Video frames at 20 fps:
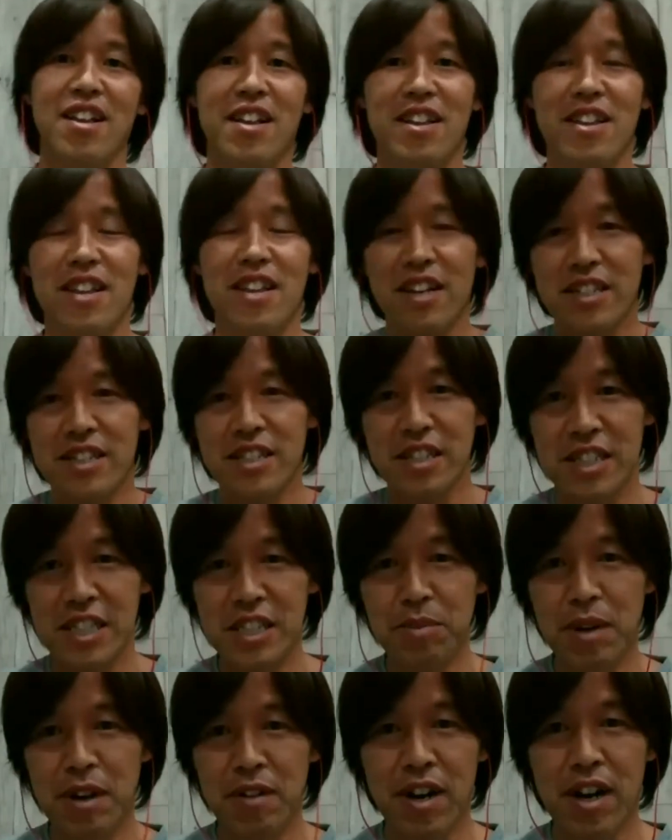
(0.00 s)
なんか
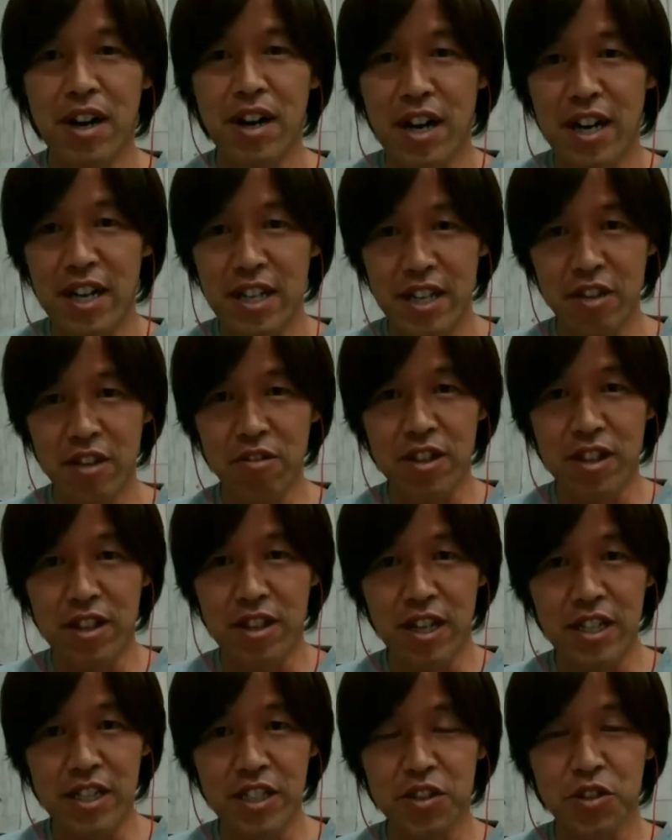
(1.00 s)
島は相手と1
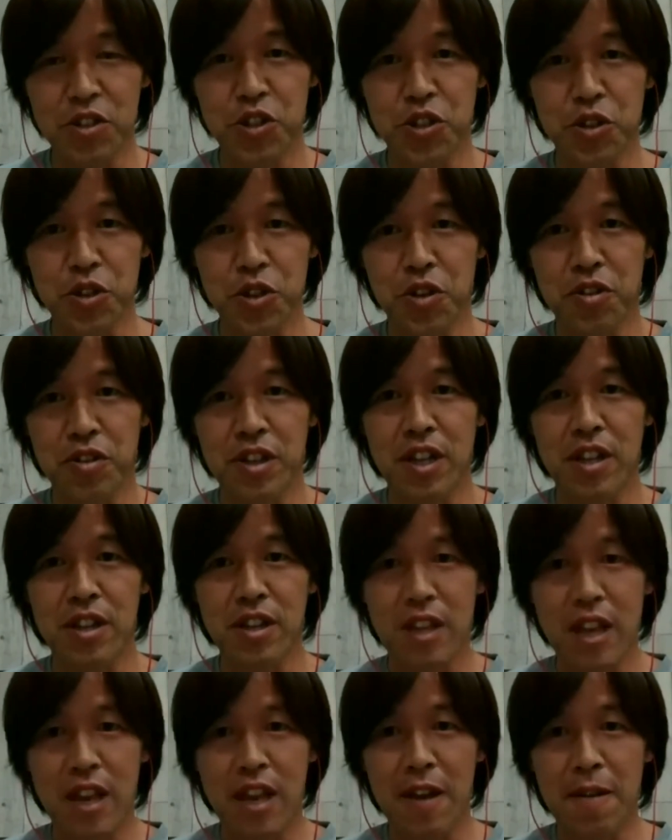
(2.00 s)
対1の状況になっ
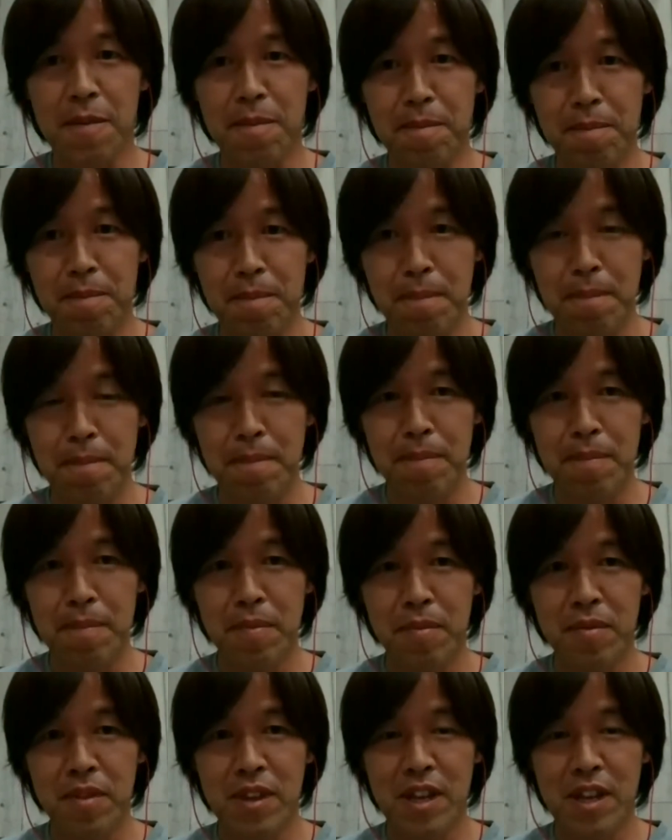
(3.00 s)
て、はい、